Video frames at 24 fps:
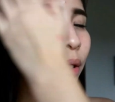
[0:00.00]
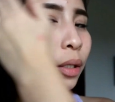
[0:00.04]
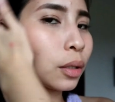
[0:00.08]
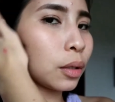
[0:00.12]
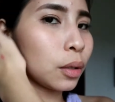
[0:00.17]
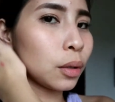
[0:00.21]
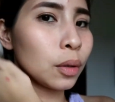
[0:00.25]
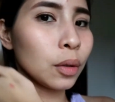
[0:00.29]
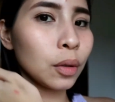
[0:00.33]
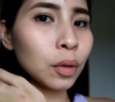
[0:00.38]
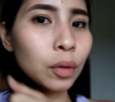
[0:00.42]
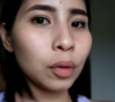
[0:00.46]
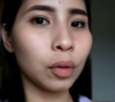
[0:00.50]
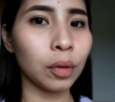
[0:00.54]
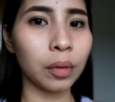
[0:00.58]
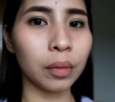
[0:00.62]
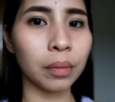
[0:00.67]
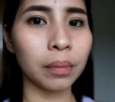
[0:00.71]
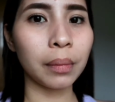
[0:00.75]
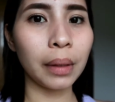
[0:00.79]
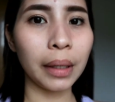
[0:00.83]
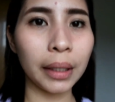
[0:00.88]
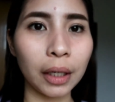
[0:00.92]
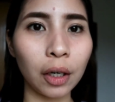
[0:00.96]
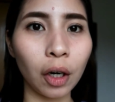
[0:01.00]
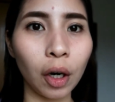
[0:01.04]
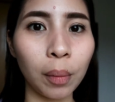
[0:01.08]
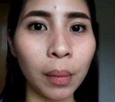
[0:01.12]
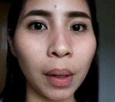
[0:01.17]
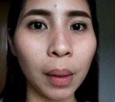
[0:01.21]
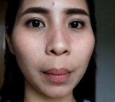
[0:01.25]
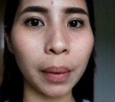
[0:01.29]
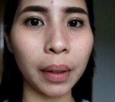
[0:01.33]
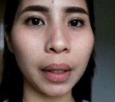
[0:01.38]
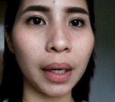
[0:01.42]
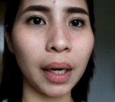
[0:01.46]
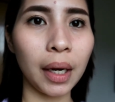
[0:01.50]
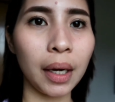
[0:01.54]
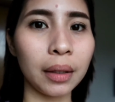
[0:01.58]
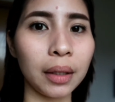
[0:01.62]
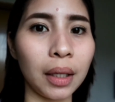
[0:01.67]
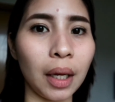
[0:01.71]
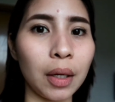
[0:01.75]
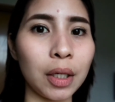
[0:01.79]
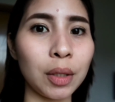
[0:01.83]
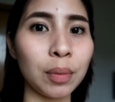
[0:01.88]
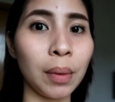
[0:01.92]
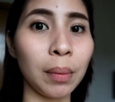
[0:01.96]
So, balik ako mamaya.
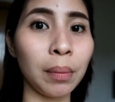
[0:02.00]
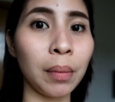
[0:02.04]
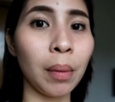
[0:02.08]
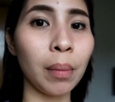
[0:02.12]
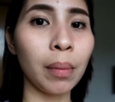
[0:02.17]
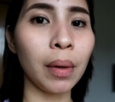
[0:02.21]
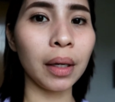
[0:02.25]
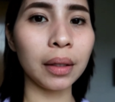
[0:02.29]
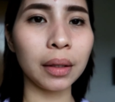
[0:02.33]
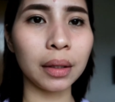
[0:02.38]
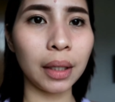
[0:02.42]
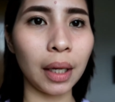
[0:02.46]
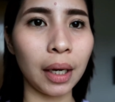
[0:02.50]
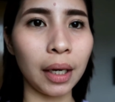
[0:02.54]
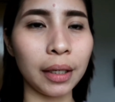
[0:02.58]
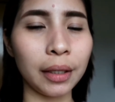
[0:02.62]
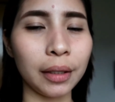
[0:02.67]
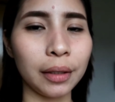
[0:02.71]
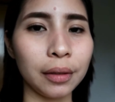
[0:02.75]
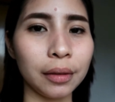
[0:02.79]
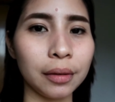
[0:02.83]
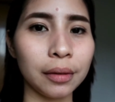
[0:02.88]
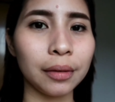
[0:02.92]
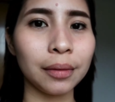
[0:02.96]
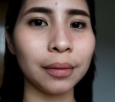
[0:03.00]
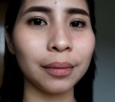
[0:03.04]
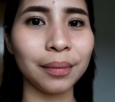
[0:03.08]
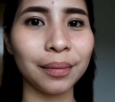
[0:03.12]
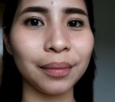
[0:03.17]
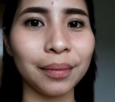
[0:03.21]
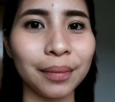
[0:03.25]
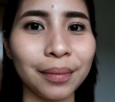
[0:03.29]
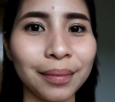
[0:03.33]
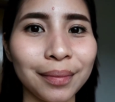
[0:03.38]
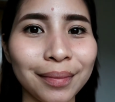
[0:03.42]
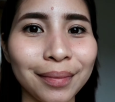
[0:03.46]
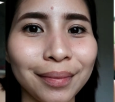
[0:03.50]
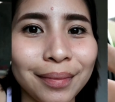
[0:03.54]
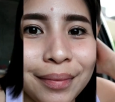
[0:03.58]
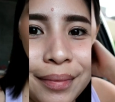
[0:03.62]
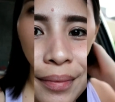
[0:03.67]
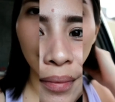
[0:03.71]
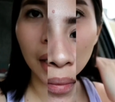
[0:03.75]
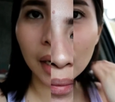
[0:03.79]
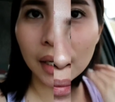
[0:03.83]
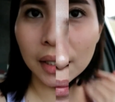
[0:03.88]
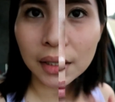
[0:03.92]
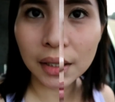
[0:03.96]
Tapos mag-vlog tayo. So
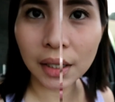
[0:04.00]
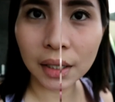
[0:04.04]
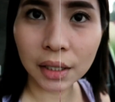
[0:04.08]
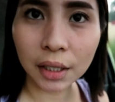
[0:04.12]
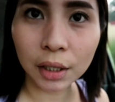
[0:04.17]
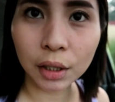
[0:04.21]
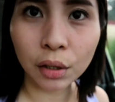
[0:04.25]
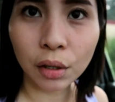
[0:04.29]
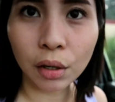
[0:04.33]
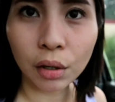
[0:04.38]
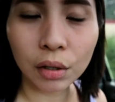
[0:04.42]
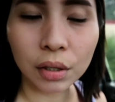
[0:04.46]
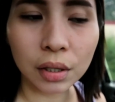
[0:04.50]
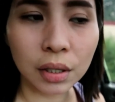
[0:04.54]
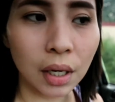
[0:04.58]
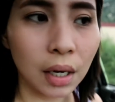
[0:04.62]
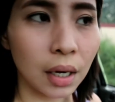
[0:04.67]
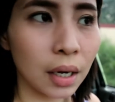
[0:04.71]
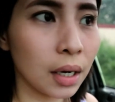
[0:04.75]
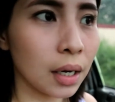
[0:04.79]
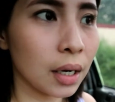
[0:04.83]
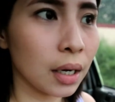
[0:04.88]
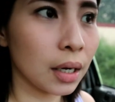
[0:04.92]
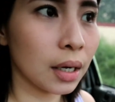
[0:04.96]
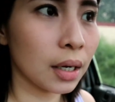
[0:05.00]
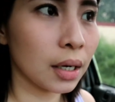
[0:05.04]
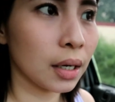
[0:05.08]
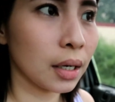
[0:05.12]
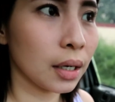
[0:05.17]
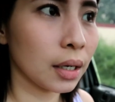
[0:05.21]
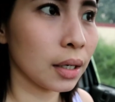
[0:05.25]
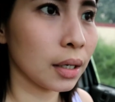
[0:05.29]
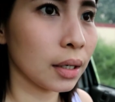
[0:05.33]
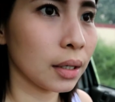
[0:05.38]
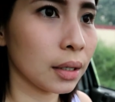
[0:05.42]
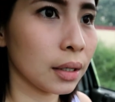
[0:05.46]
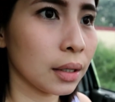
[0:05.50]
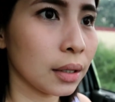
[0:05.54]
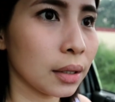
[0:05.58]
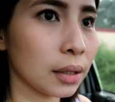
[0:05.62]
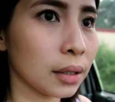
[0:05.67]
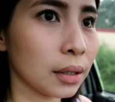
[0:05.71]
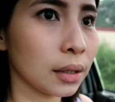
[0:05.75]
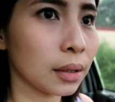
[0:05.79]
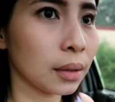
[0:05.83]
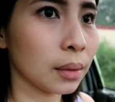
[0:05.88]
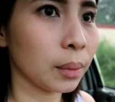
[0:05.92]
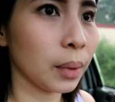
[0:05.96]
guys, nandito ako sa
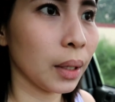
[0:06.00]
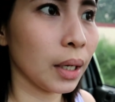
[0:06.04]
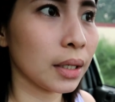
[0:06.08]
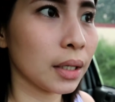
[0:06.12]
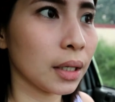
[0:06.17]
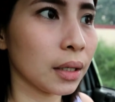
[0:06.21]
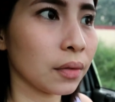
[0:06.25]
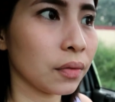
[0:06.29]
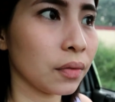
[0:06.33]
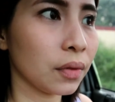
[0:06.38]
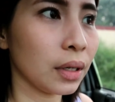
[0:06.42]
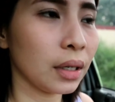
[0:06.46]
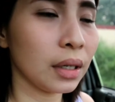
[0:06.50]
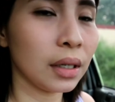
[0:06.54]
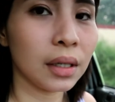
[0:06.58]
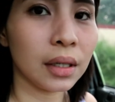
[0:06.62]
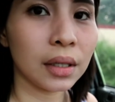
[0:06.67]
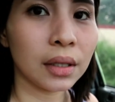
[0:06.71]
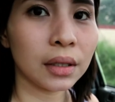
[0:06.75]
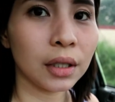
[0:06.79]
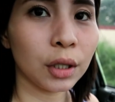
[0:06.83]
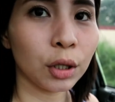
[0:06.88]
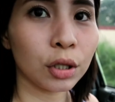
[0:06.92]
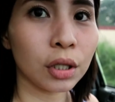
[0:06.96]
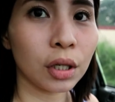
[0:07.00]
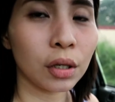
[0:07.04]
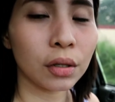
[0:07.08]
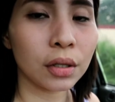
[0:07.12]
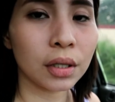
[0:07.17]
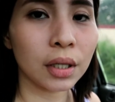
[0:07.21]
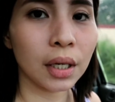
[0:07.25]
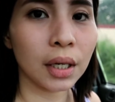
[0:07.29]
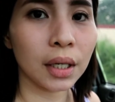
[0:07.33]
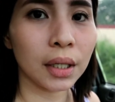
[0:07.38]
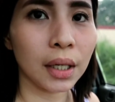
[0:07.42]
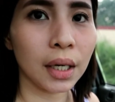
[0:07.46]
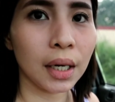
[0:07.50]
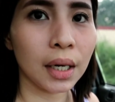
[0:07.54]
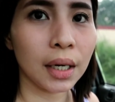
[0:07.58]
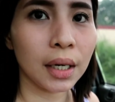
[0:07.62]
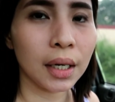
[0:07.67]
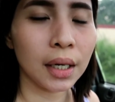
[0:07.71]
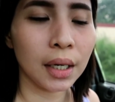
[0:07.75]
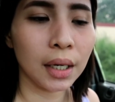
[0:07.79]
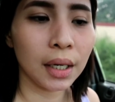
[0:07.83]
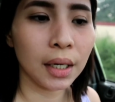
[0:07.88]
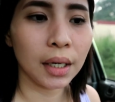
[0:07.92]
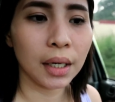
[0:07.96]
Lasang Pino. Dito sa Lasena.
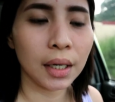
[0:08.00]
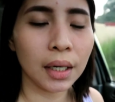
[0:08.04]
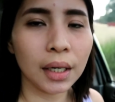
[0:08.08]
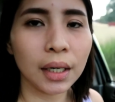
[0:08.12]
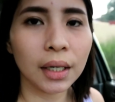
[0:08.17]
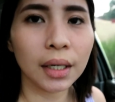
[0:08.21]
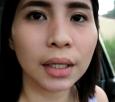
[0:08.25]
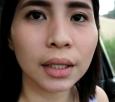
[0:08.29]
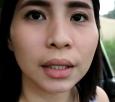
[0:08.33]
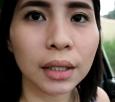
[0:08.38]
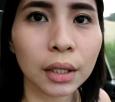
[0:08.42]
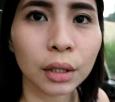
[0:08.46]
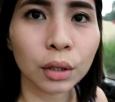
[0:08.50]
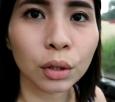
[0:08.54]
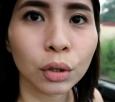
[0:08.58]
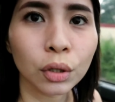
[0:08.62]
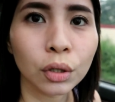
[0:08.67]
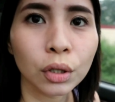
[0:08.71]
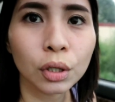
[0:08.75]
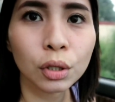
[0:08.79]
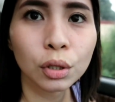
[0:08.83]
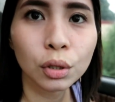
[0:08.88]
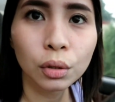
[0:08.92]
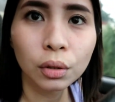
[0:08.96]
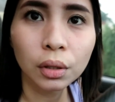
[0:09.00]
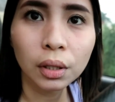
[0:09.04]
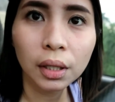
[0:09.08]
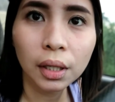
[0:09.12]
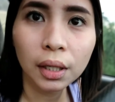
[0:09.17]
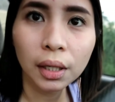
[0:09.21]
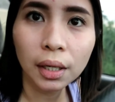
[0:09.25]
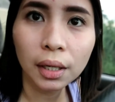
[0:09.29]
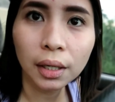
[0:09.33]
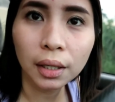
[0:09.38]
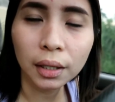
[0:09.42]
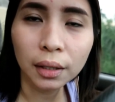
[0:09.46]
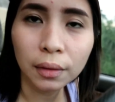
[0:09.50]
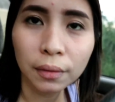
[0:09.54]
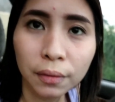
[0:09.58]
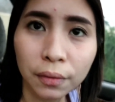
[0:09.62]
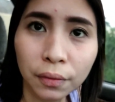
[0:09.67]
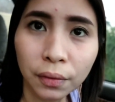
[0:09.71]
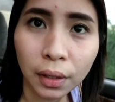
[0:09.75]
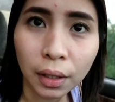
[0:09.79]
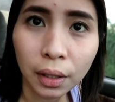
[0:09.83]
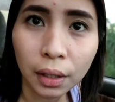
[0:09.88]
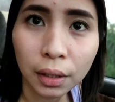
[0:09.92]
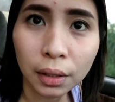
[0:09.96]
And ito yung itsura ng aking
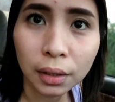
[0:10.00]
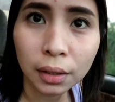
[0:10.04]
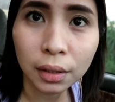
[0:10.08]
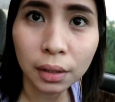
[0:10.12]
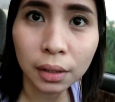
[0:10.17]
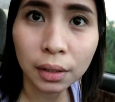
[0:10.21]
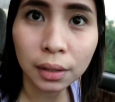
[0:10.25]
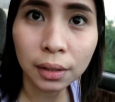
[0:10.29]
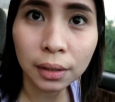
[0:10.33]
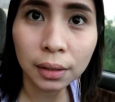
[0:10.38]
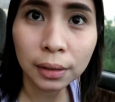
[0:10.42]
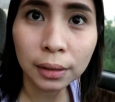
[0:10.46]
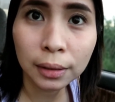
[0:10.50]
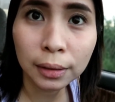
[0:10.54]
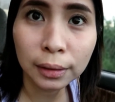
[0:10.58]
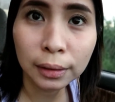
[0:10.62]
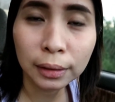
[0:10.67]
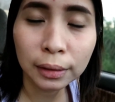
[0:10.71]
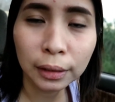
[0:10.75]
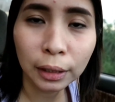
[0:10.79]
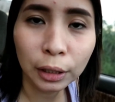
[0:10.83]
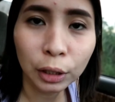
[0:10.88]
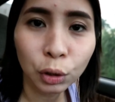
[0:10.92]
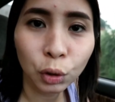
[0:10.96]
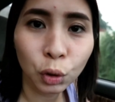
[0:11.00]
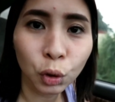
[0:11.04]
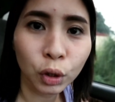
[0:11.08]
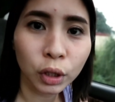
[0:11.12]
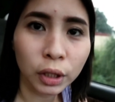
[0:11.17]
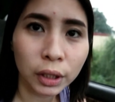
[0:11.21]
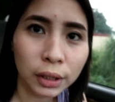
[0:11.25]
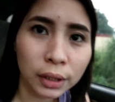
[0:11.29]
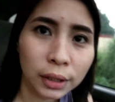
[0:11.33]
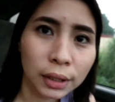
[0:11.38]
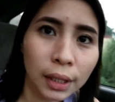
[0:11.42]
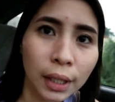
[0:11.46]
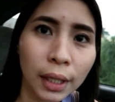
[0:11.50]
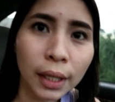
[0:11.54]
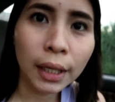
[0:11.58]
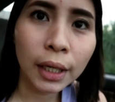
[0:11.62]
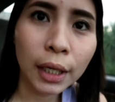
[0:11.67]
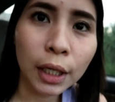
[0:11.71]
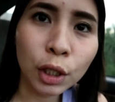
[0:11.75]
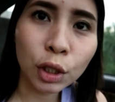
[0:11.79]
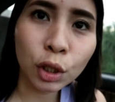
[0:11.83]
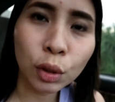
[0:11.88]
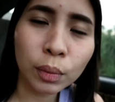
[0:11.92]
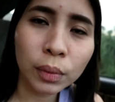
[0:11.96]
face. Ngayon,
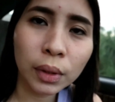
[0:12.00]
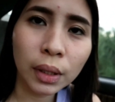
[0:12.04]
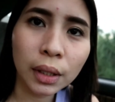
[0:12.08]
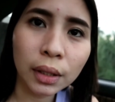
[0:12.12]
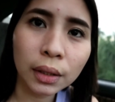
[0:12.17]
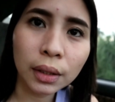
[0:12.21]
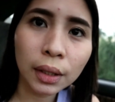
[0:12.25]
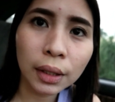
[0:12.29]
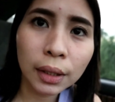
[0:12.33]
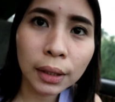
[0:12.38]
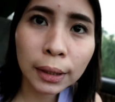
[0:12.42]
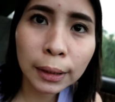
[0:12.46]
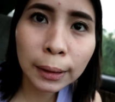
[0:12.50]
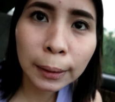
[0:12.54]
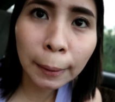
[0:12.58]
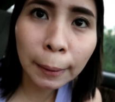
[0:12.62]
i-zoom natin.